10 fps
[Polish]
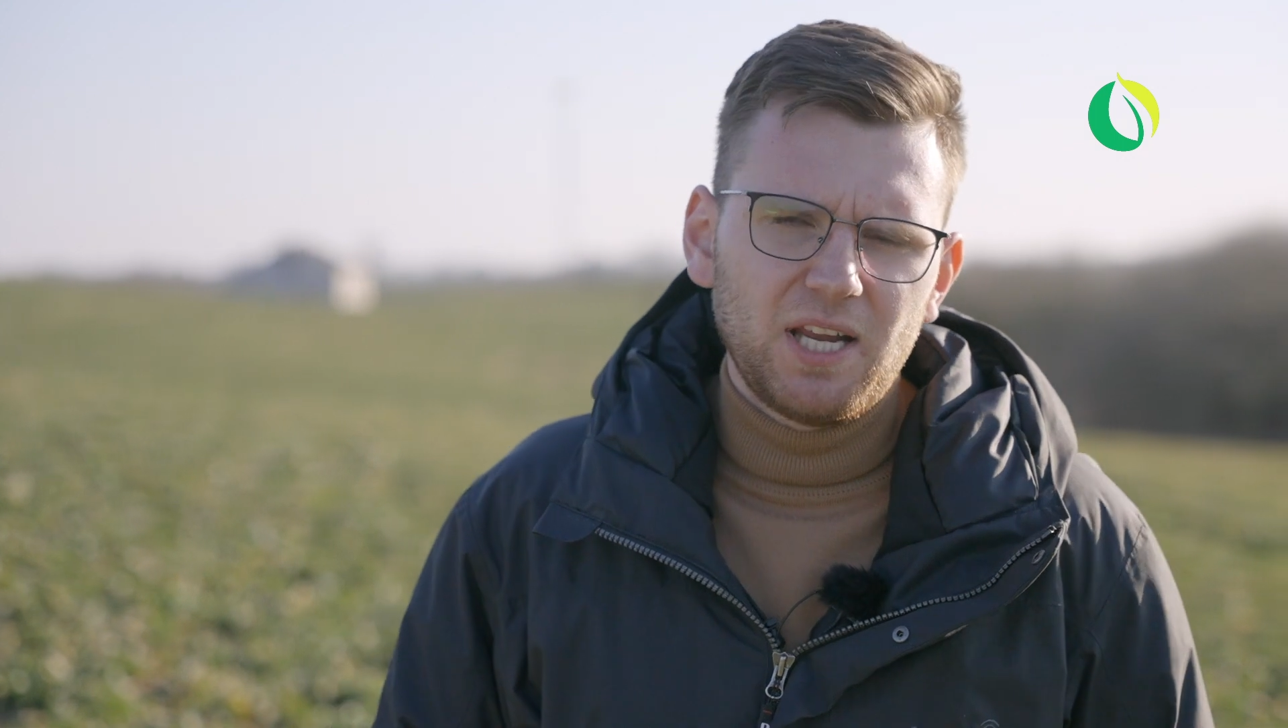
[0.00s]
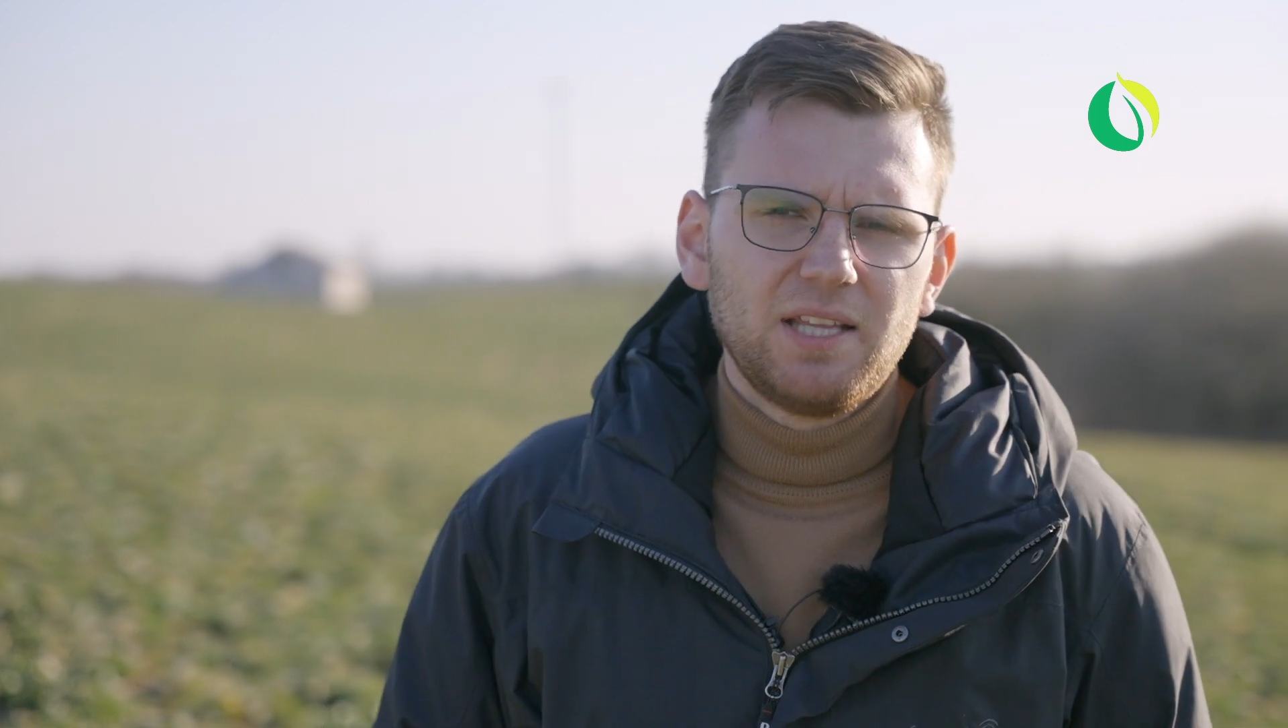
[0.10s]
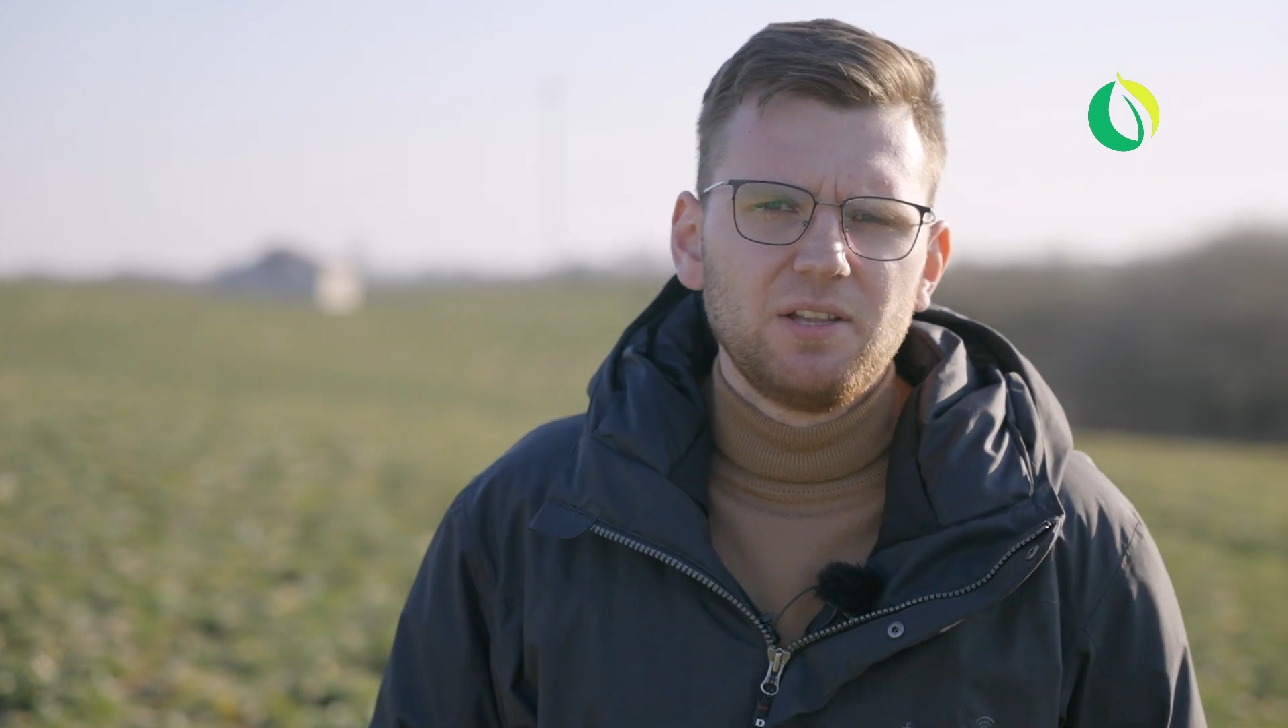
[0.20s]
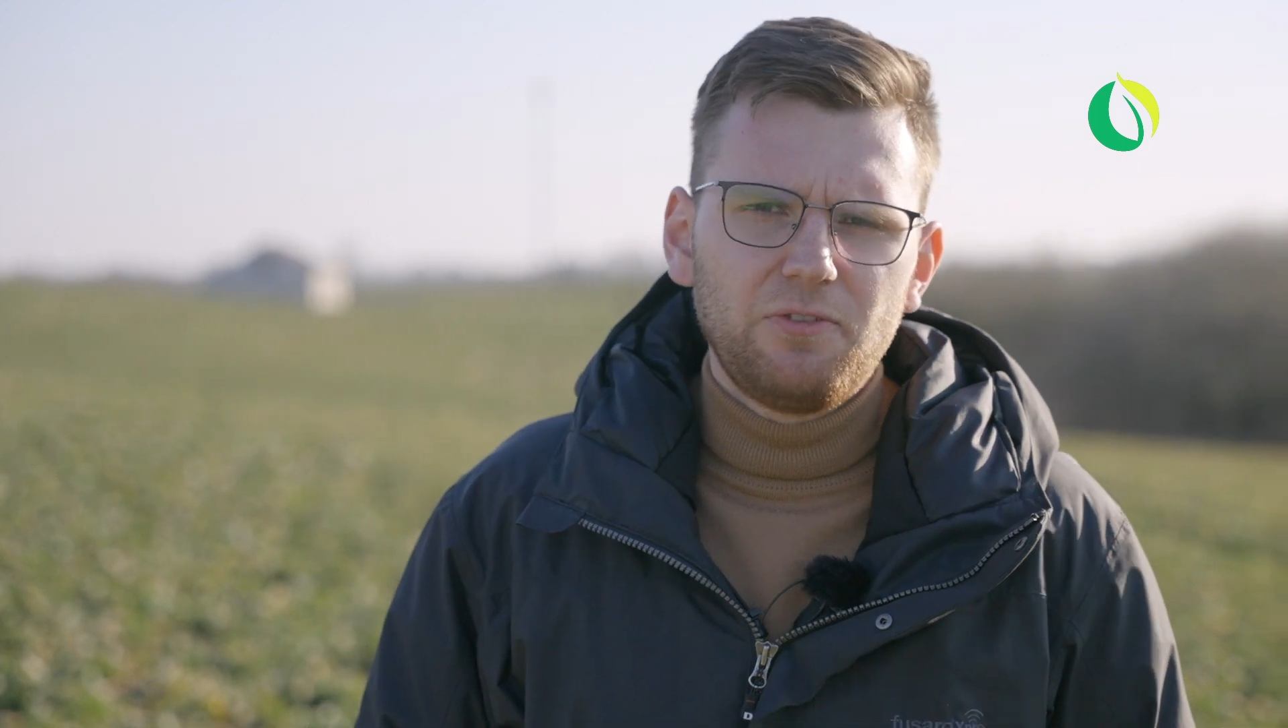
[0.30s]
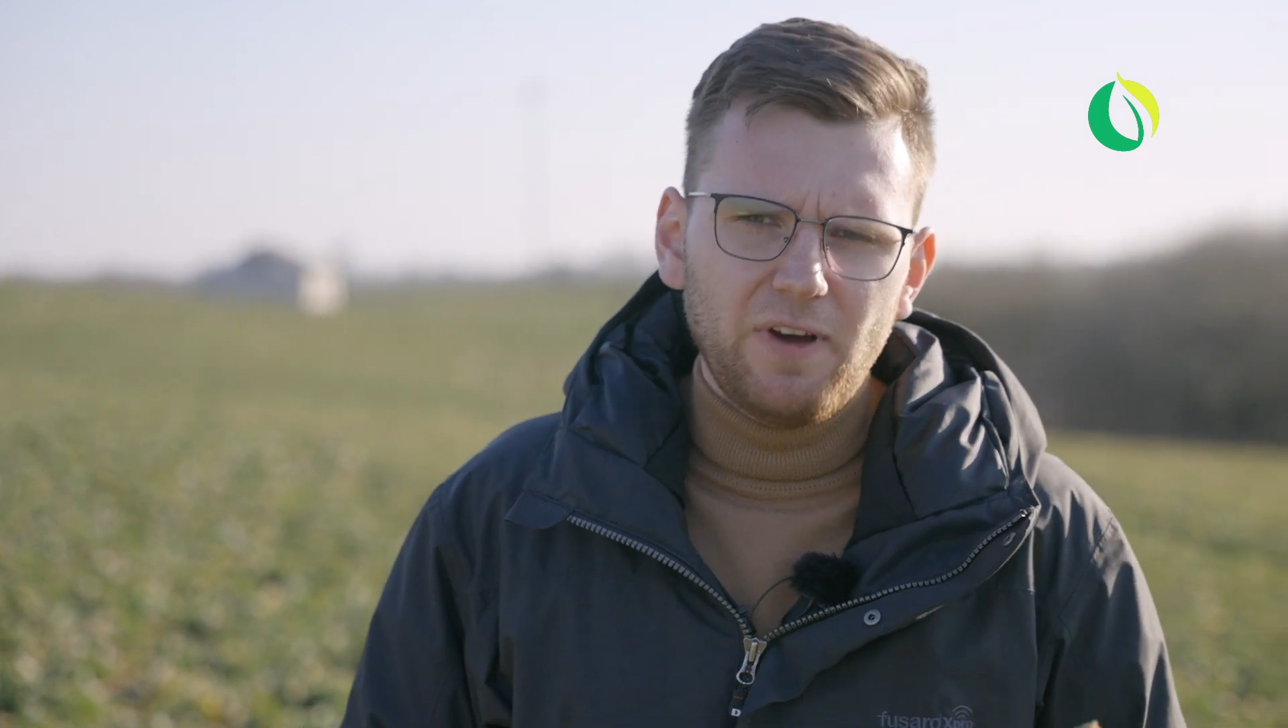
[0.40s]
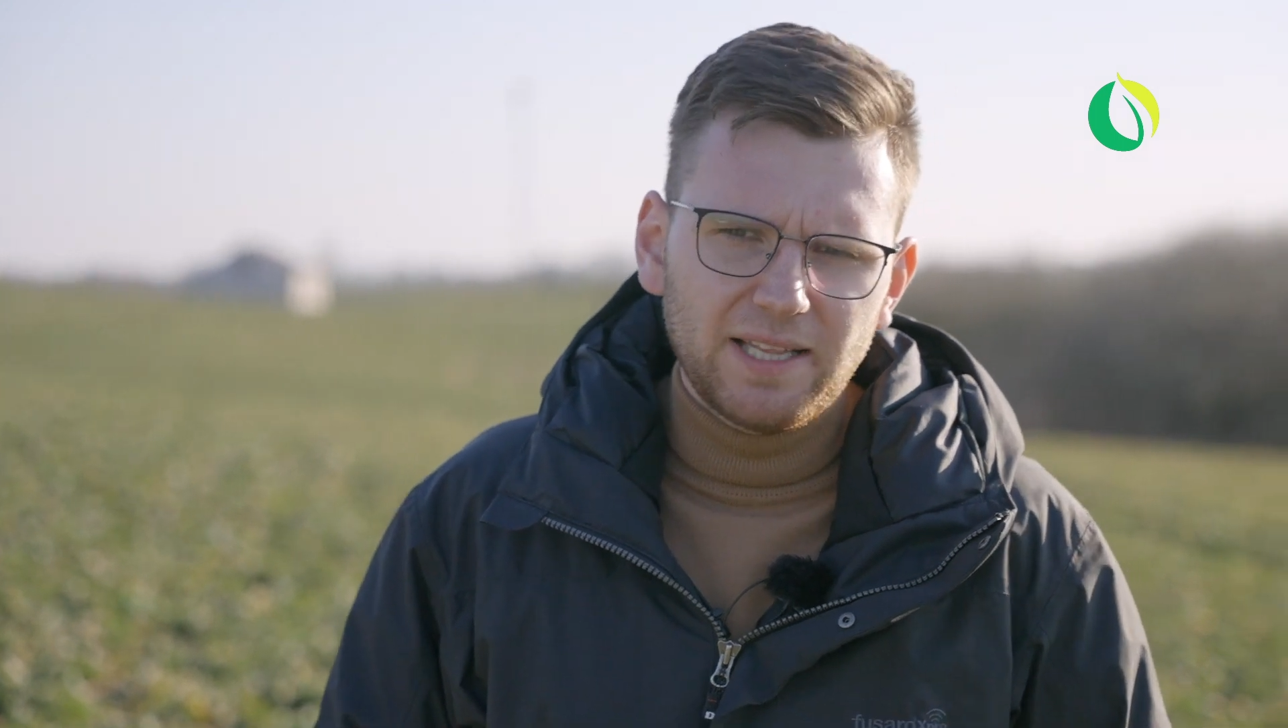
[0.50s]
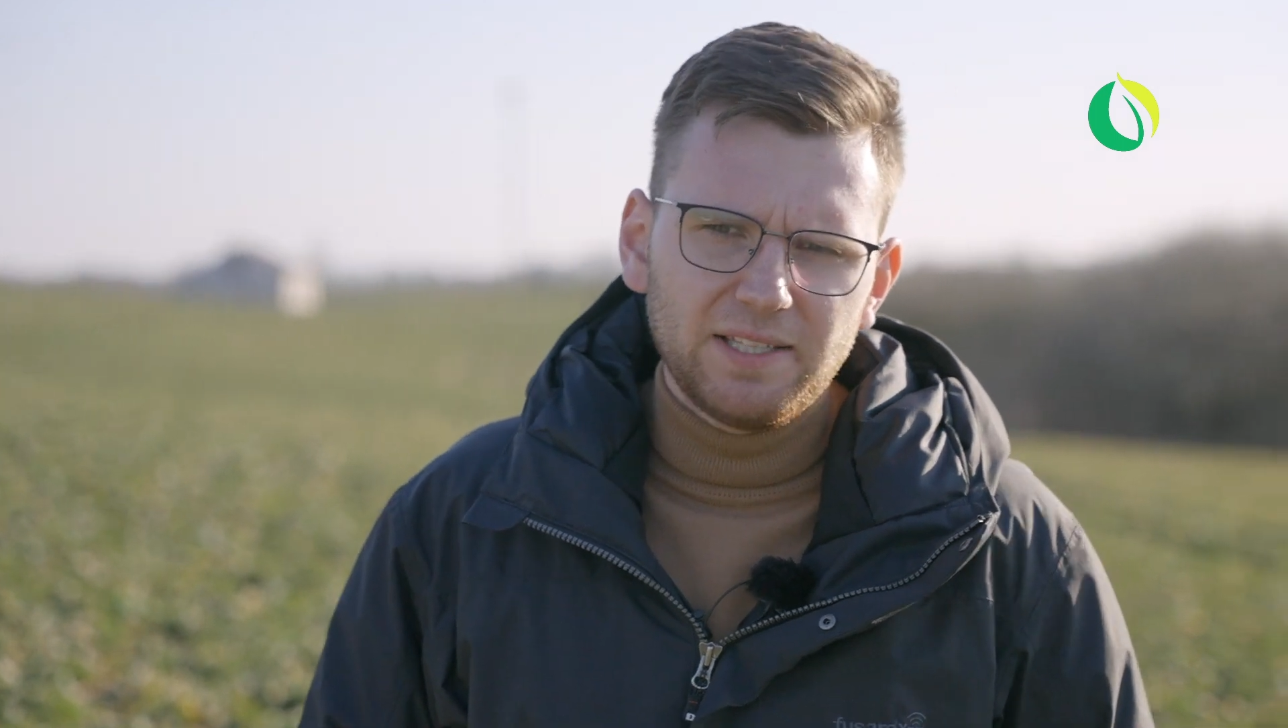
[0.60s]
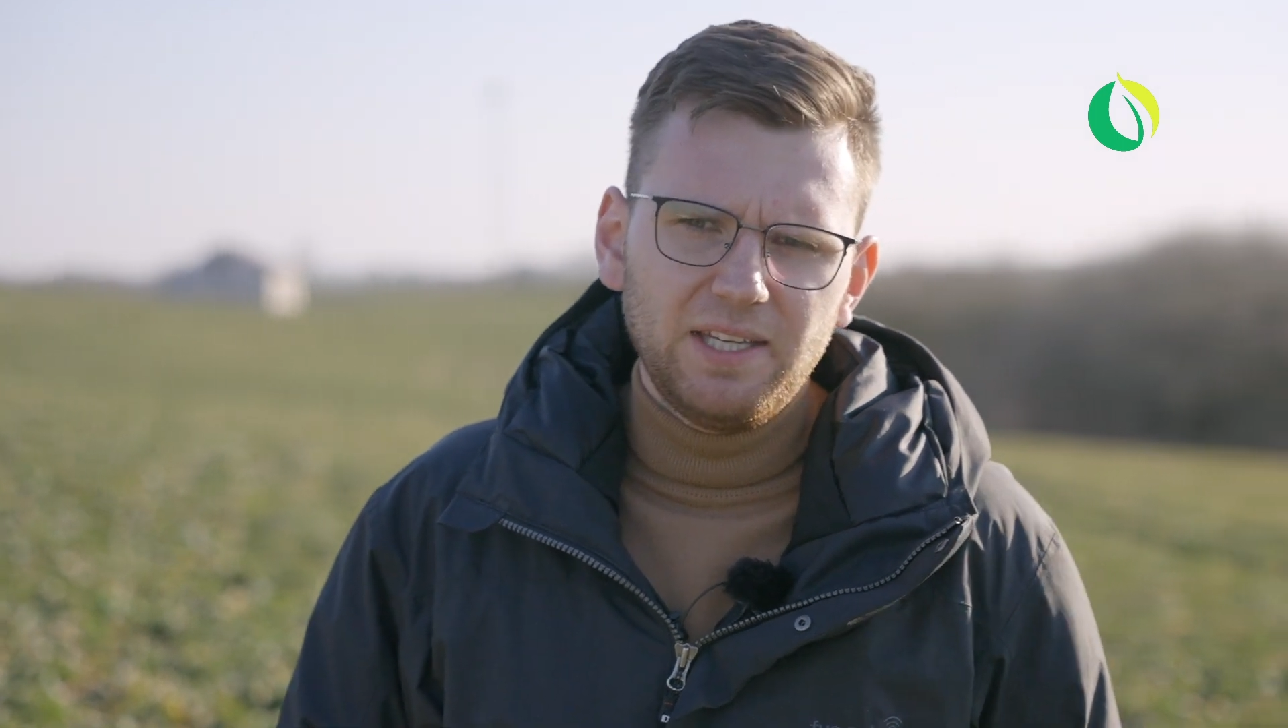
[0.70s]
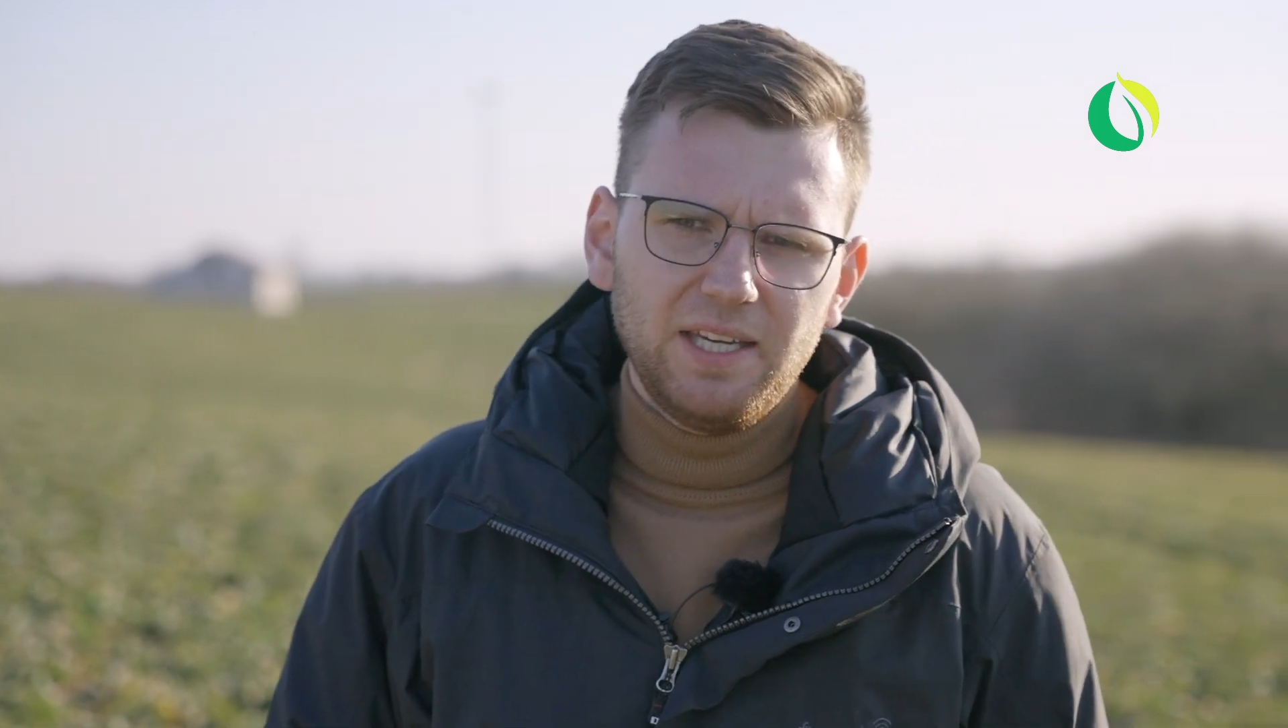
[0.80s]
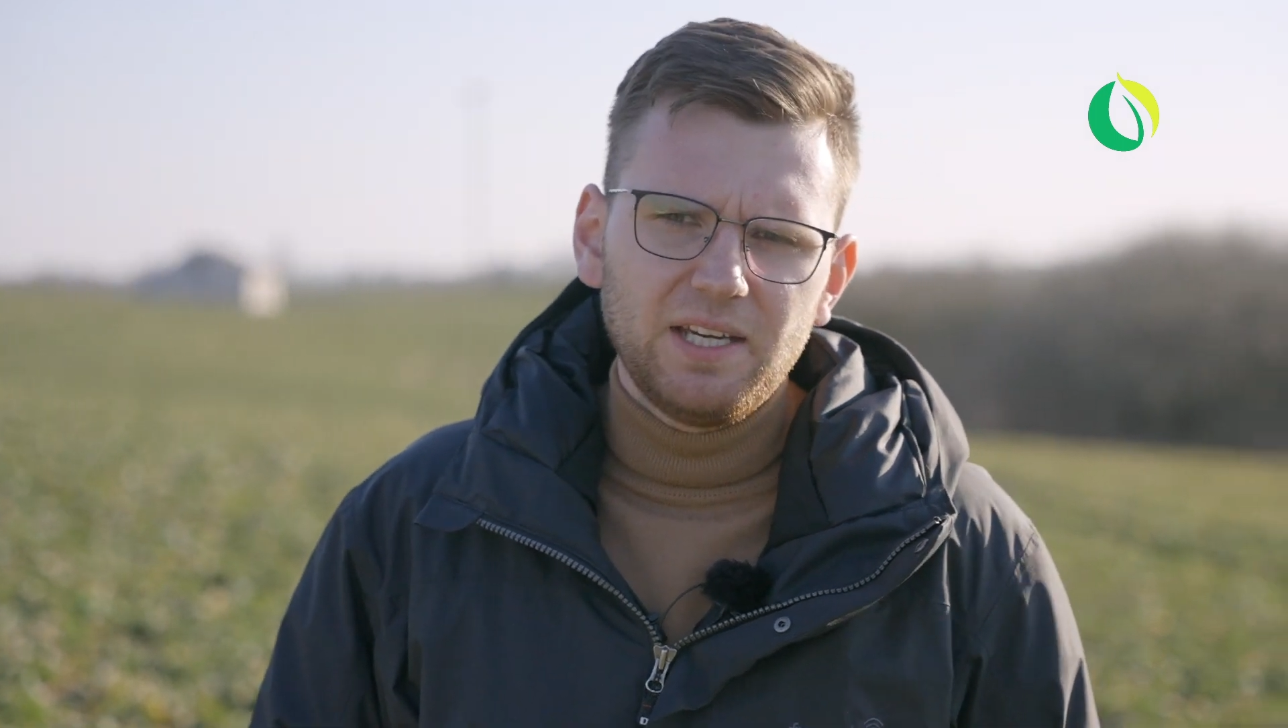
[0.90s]
dwa
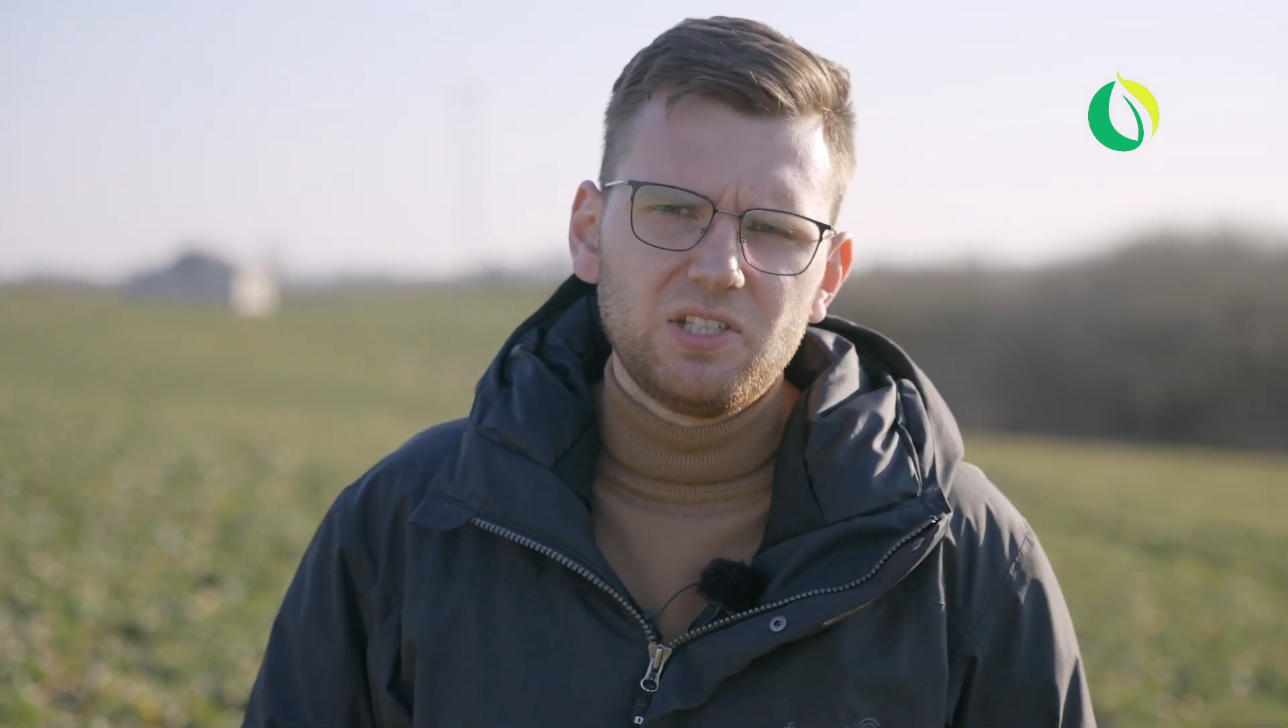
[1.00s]
dni,